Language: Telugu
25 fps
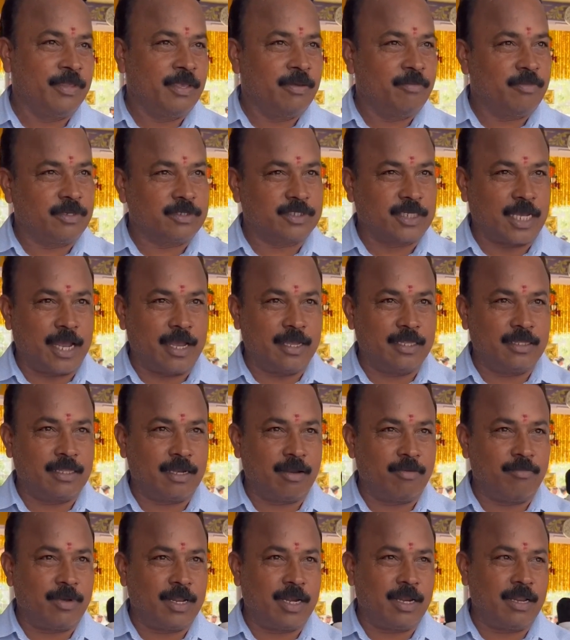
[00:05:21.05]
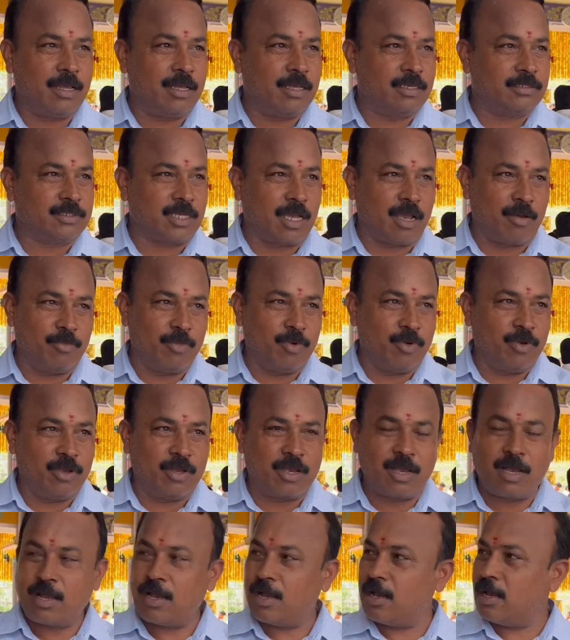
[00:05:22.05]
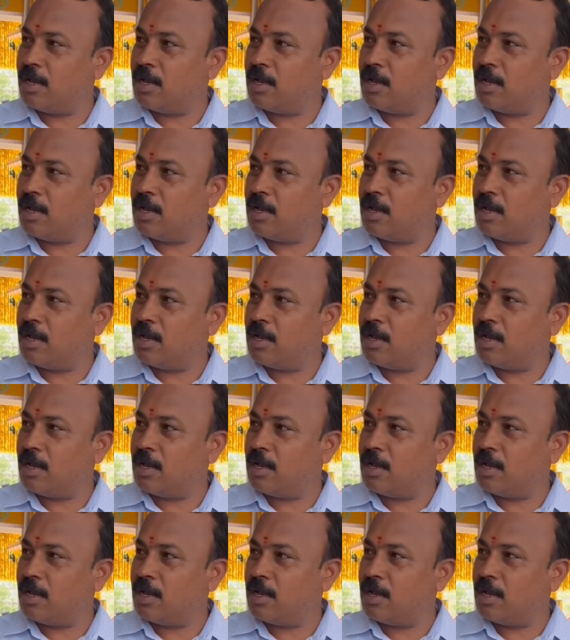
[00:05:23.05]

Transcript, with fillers: ఇప్పుడు సాయంత్రం మళ్ళా సామూహిక